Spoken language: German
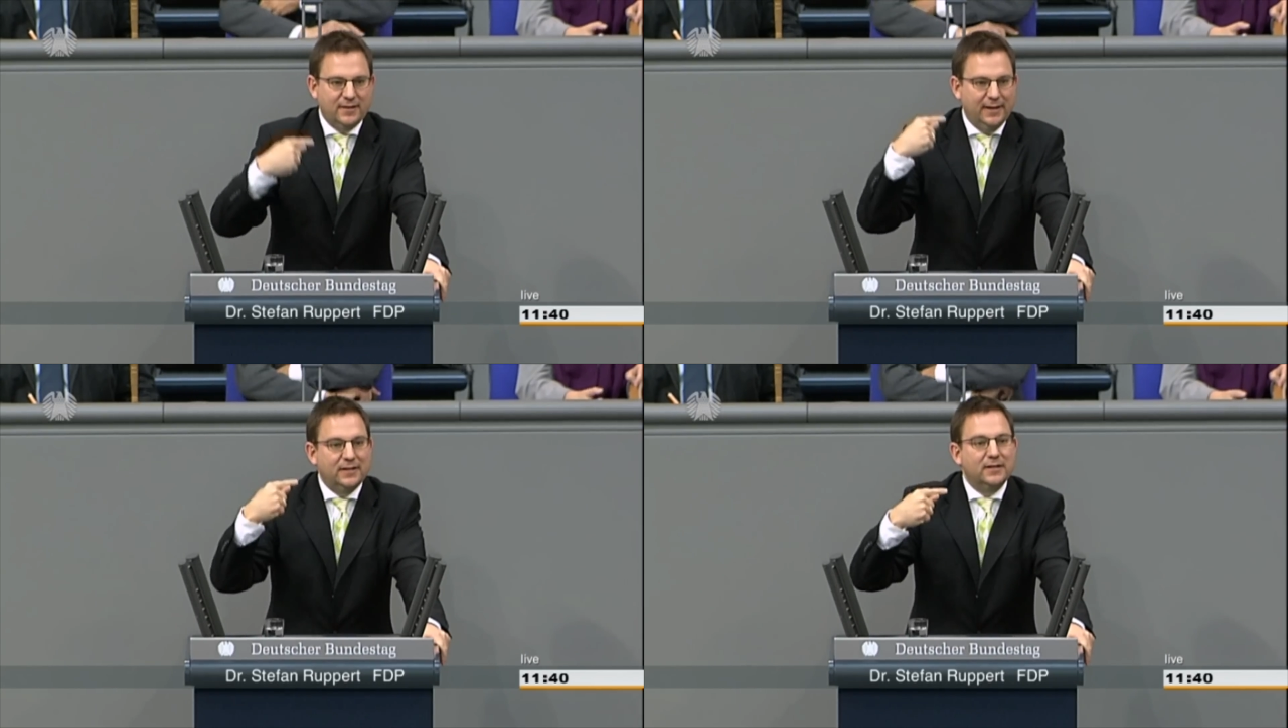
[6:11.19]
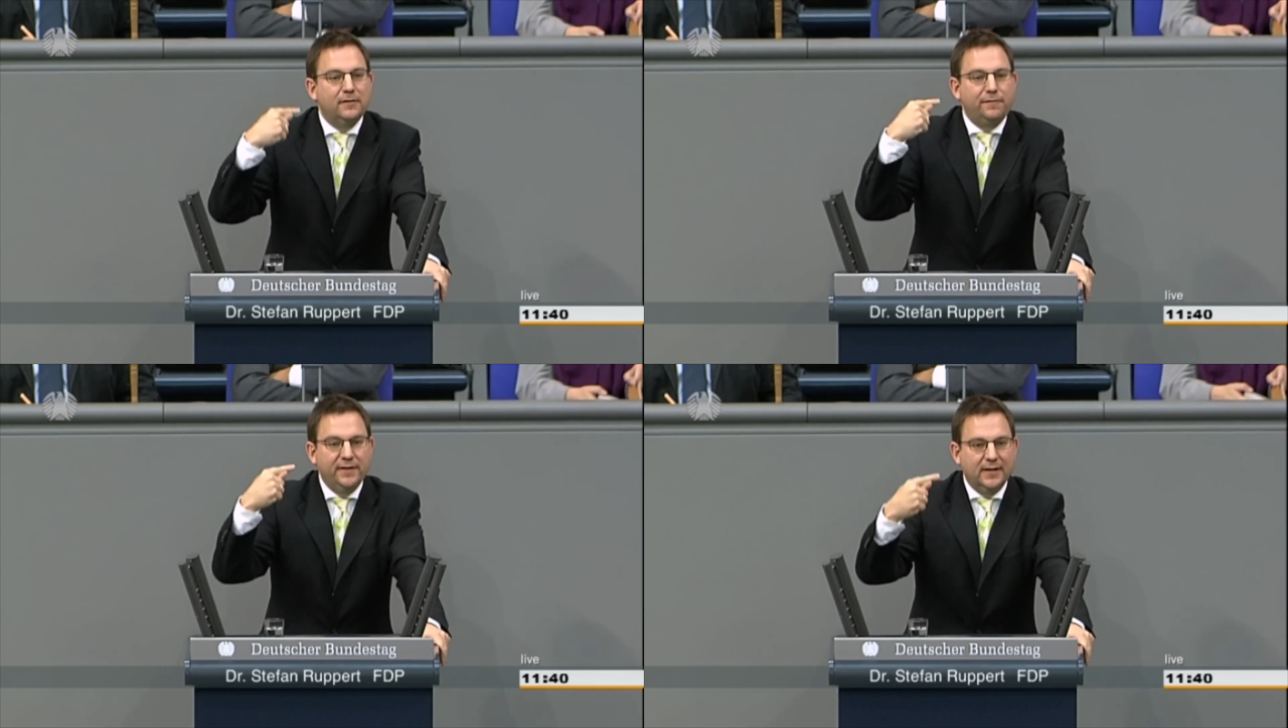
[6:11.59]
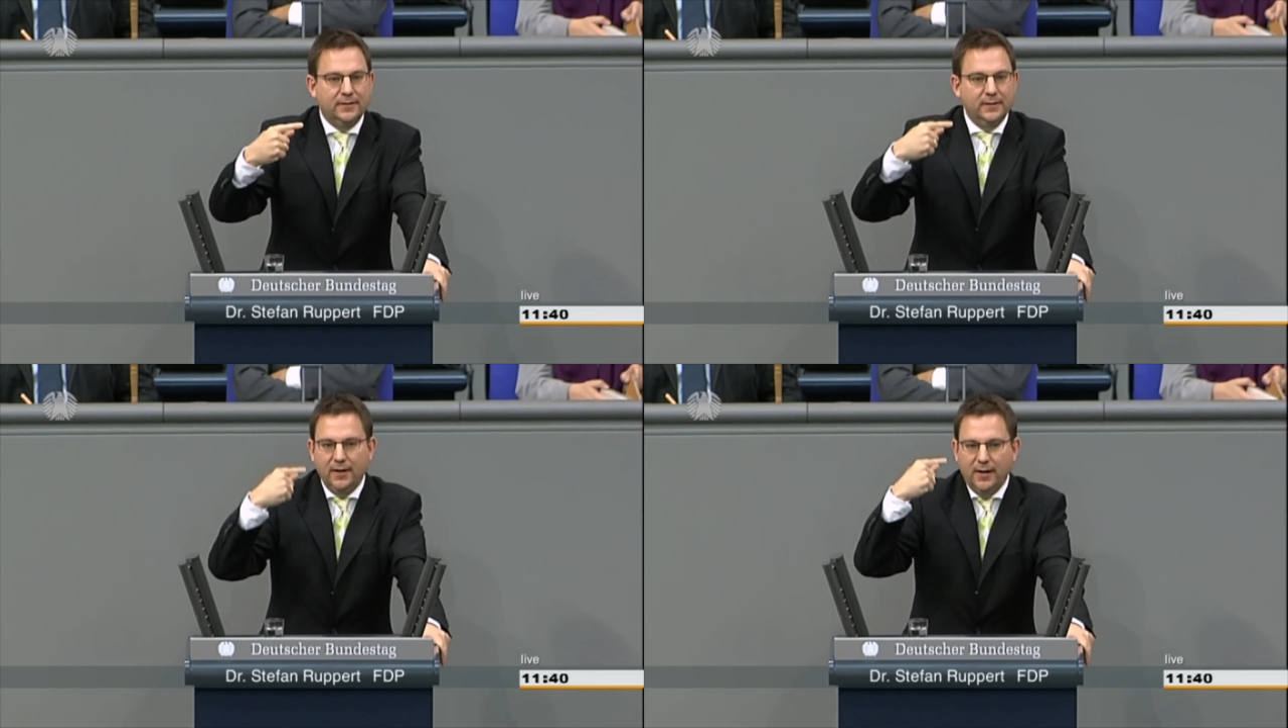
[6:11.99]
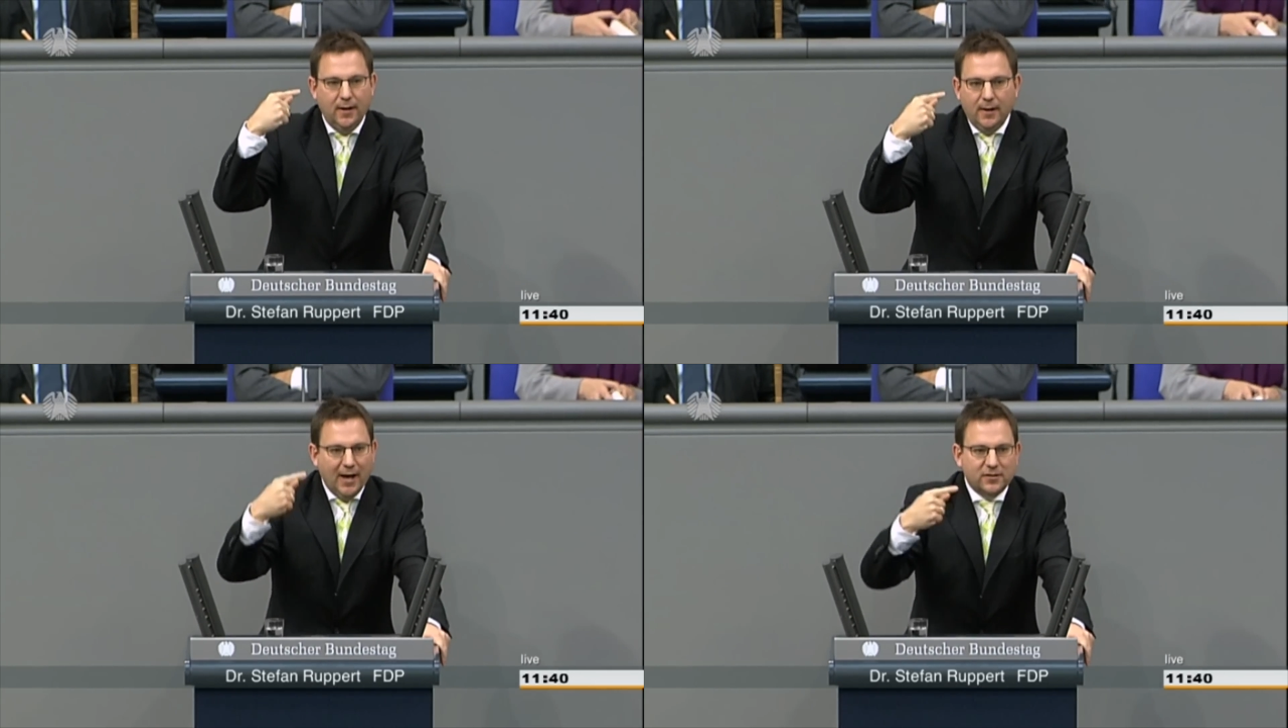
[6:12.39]
den ich in vielen
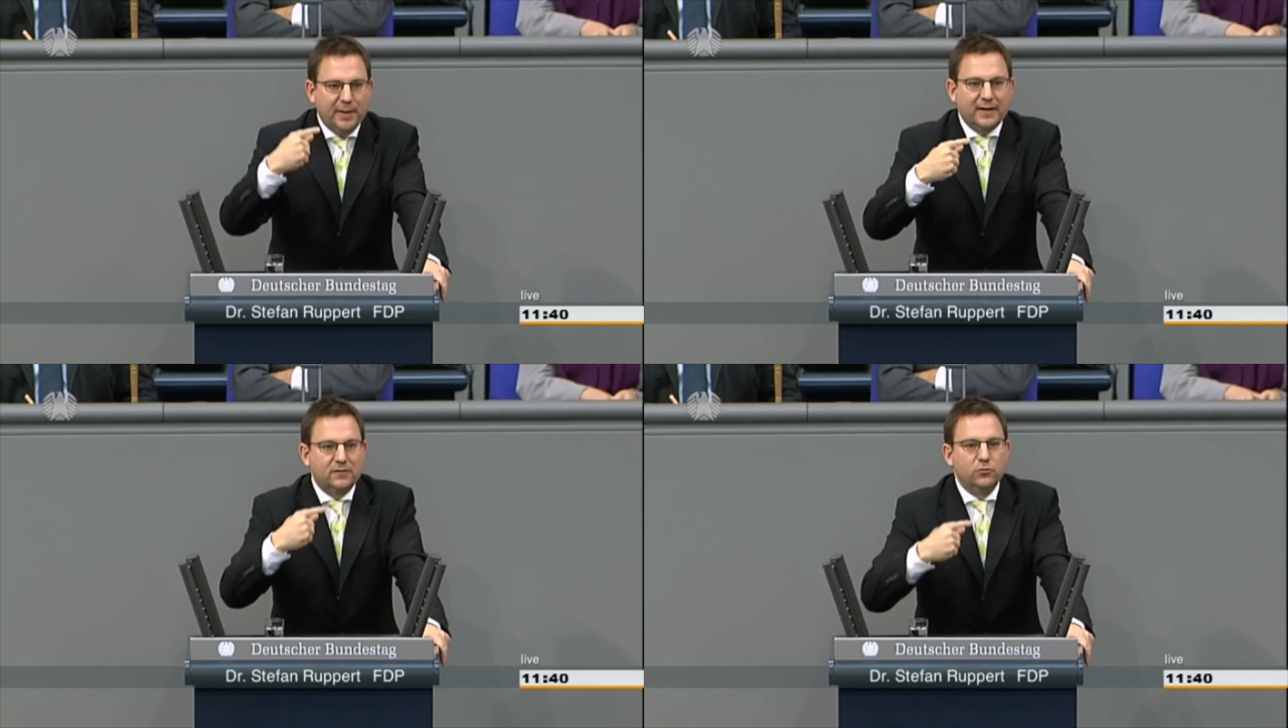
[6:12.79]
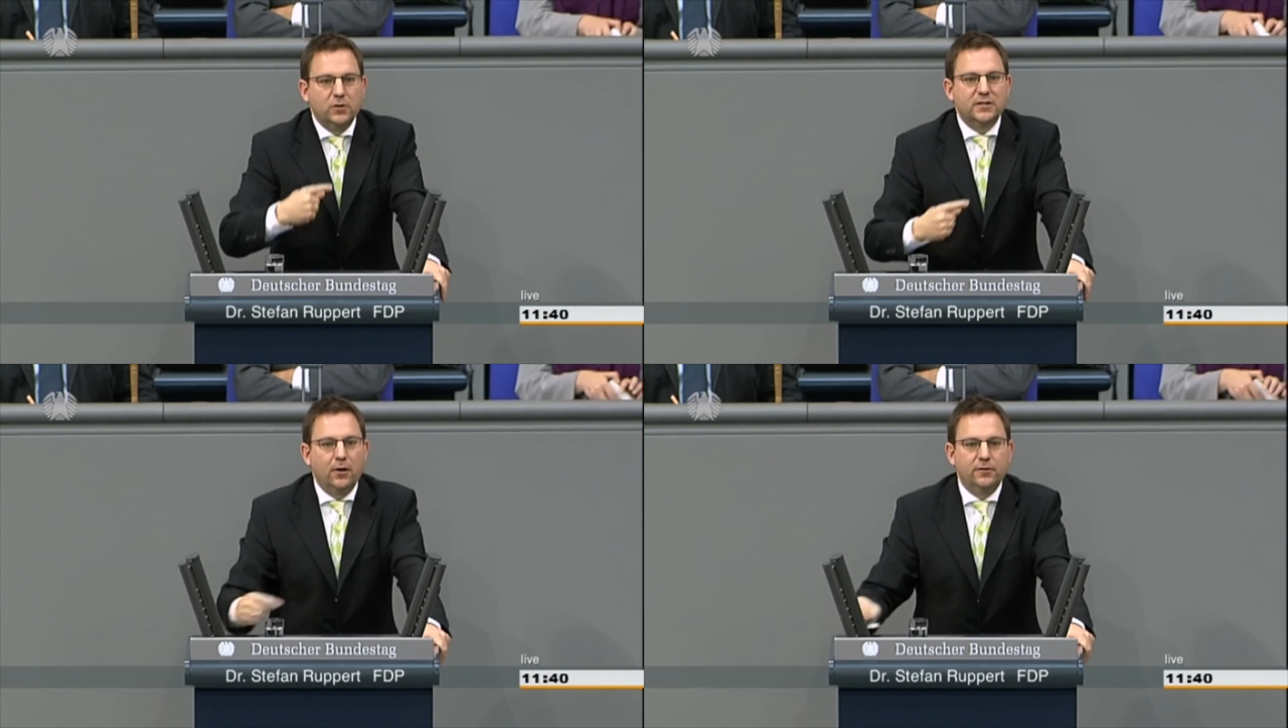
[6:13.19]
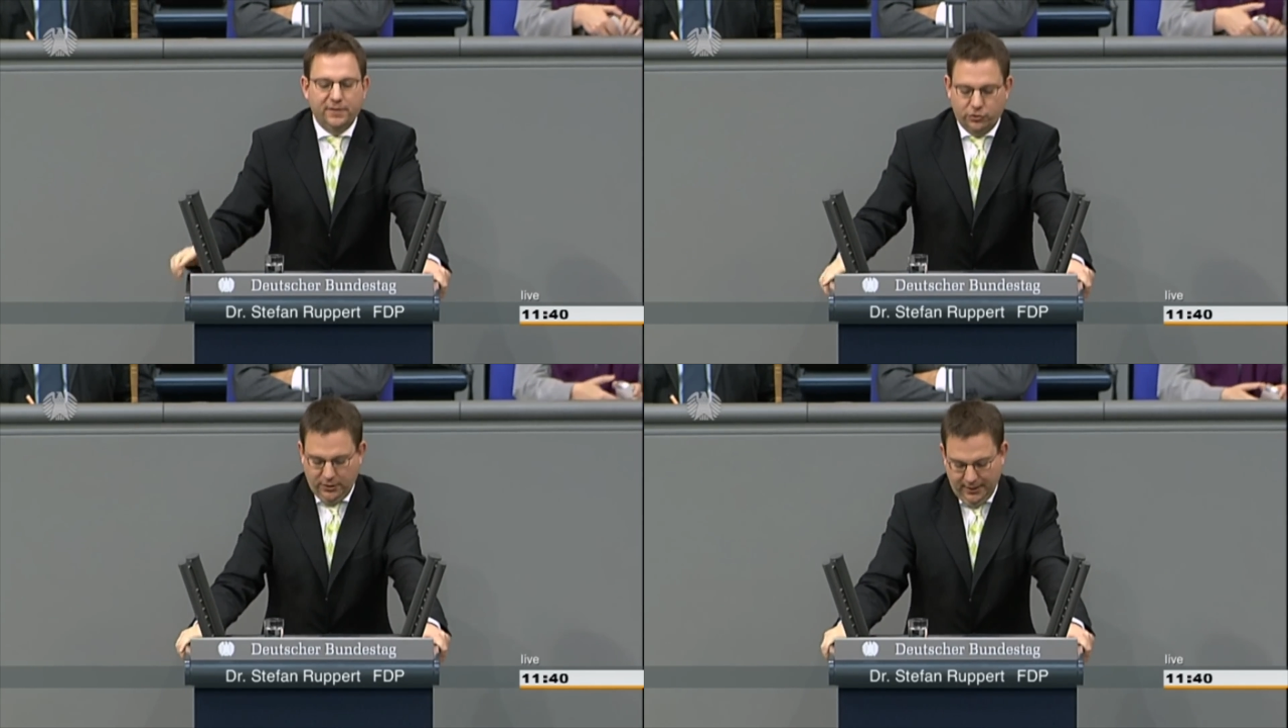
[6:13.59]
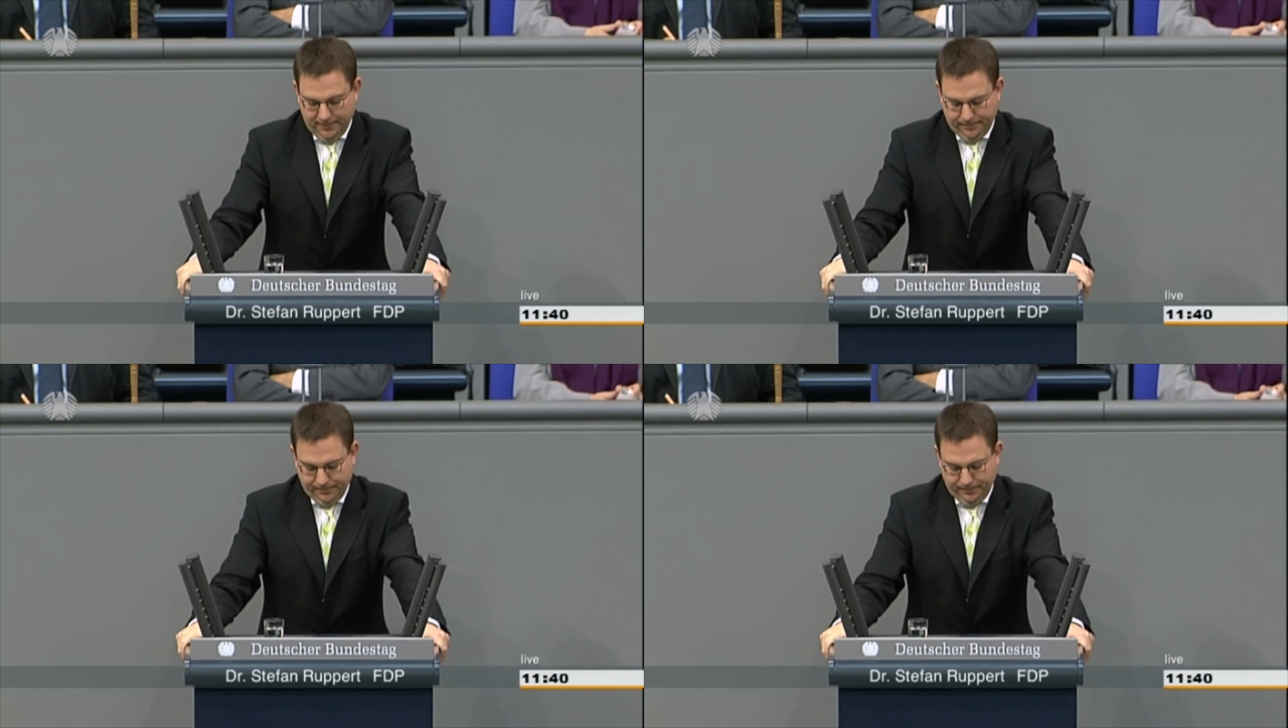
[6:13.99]
Aspekten durchaus verstehe.